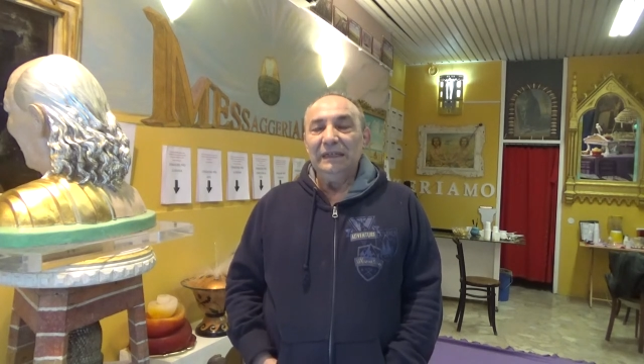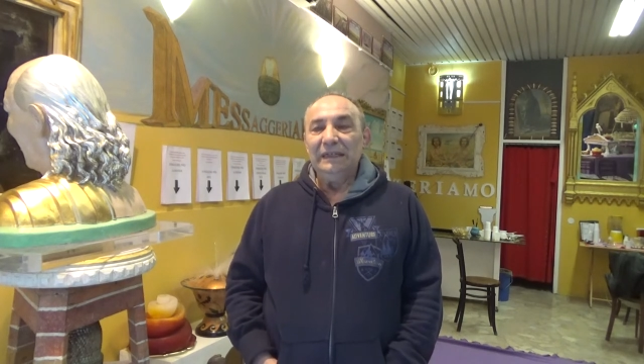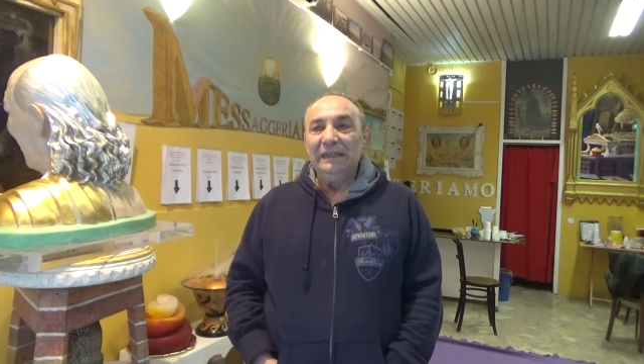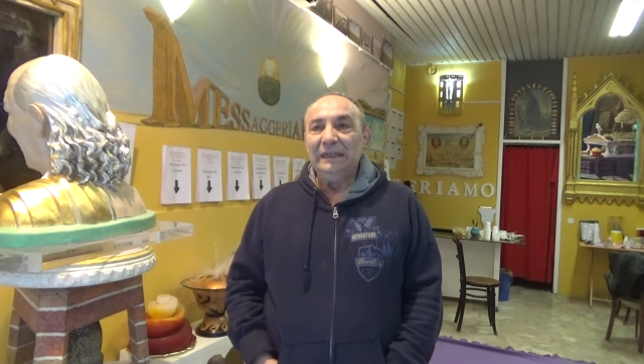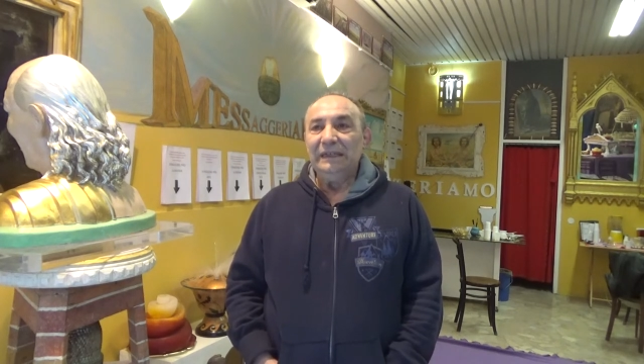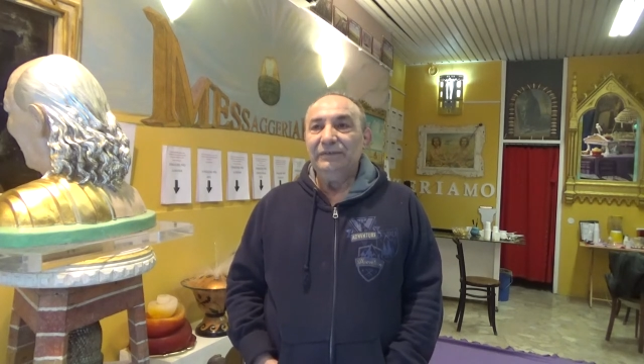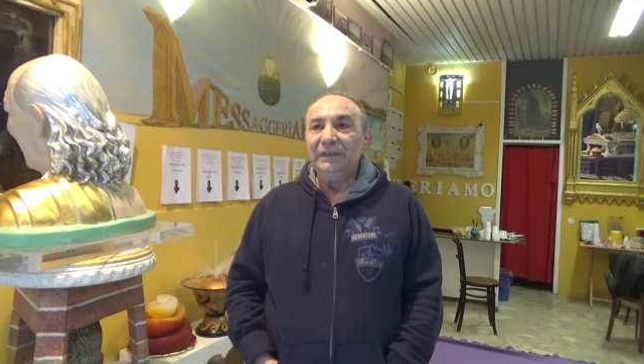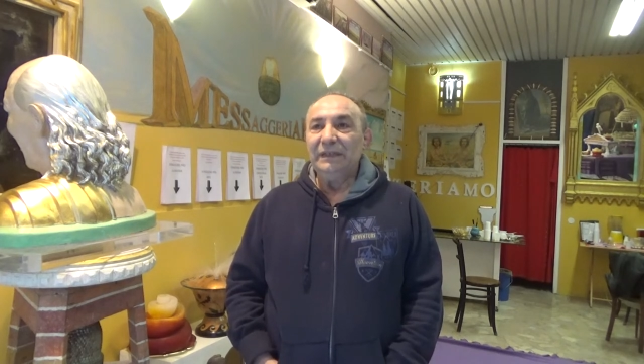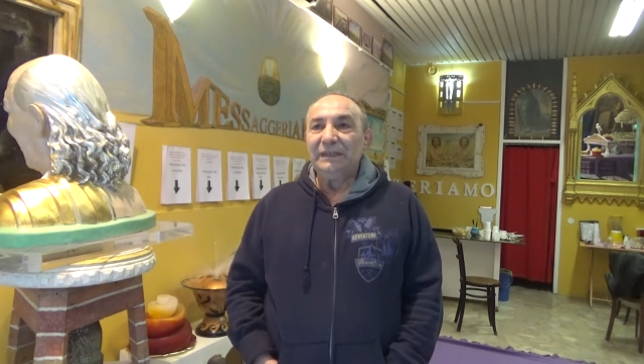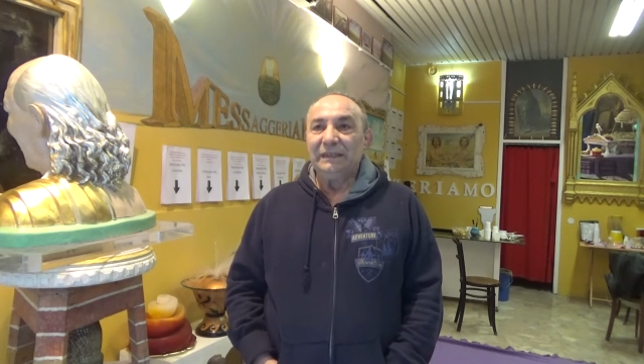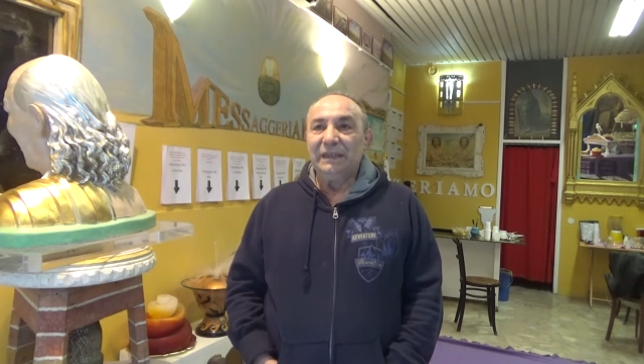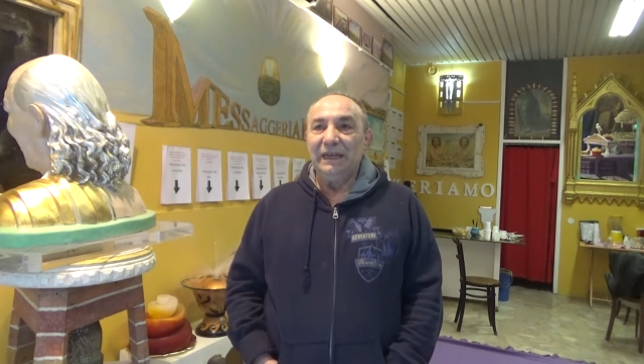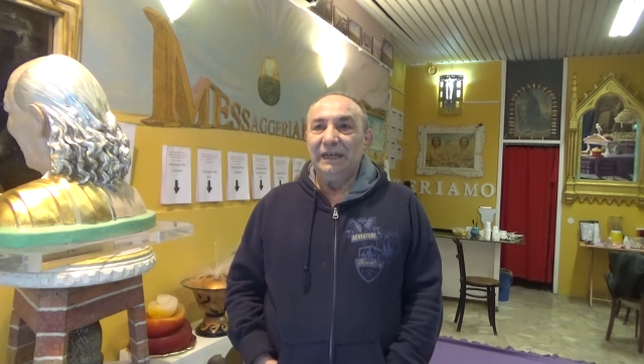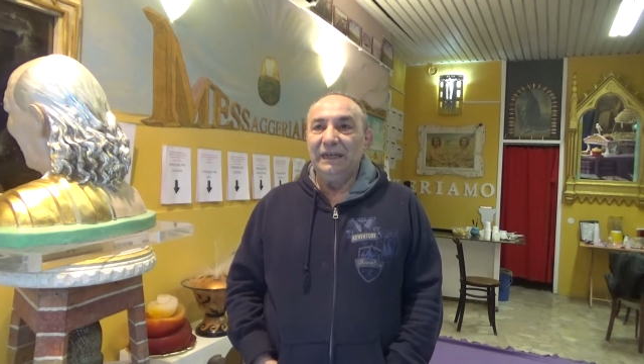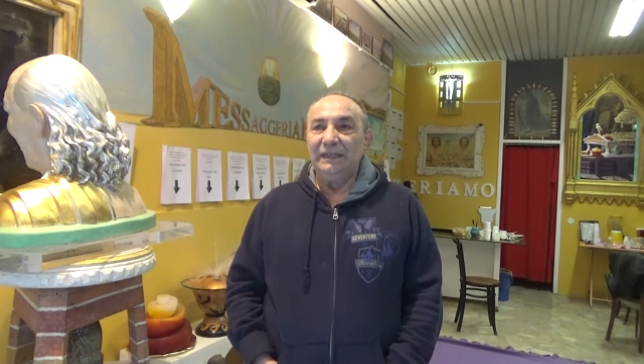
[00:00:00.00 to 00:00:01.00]
la
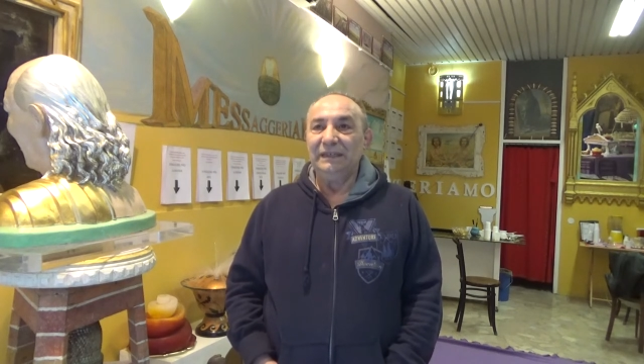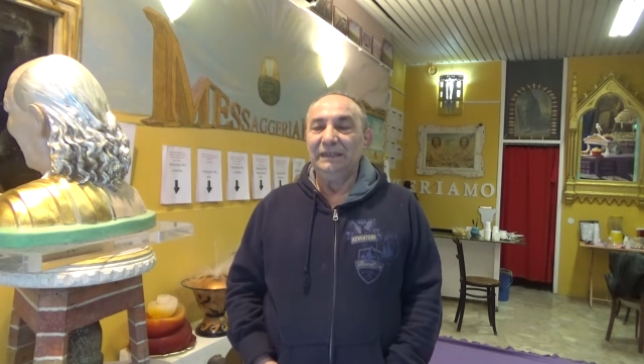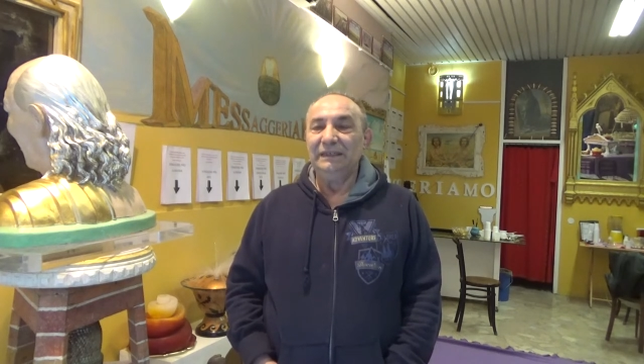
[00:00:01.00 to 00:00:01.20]
vita.